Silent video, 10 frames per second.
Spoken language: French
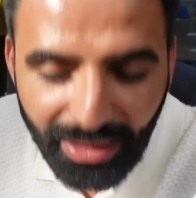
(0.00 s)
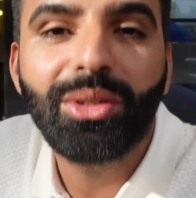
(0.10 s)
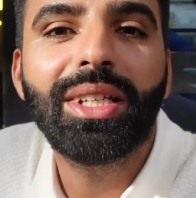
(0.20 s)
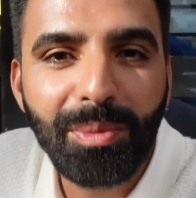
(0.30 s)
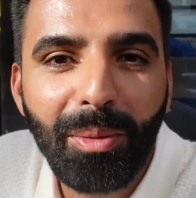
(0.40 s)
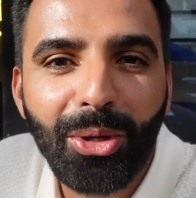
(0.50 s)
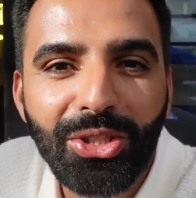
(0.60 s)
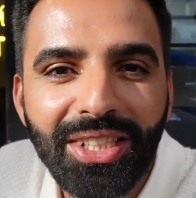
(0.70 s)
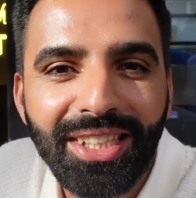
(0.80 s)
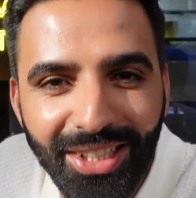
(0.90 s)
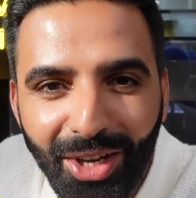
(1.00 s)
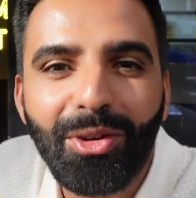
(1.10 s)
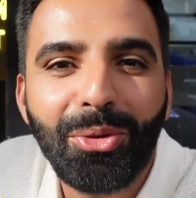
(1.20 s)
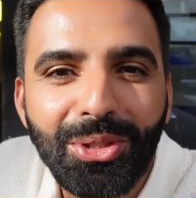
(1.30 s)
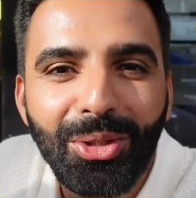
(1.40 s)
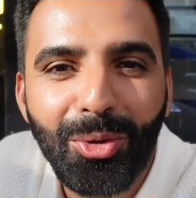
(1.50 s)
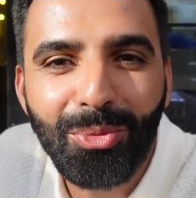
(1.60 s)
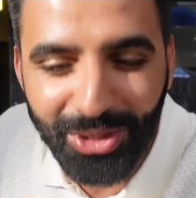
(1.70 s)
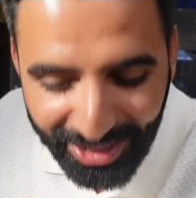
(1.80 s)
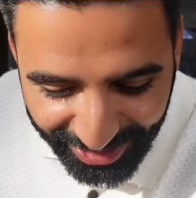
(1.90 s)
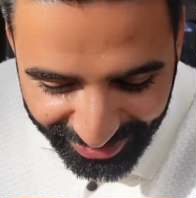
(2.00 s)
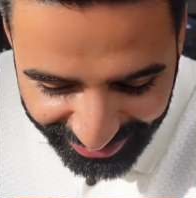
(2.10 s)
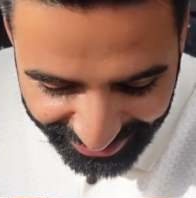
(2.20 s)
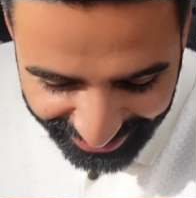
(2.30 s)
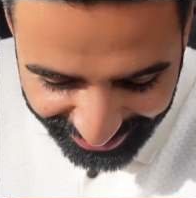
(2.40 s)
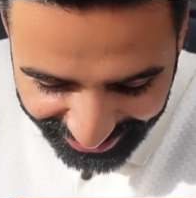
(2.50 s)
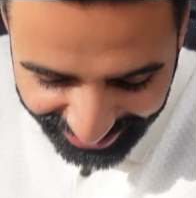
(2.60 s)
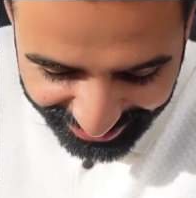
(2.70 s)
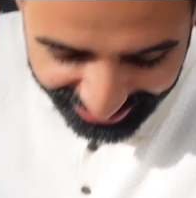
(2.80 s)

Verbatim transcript: Maintenant, laisse-moi manger. On va goûter le houmous, là.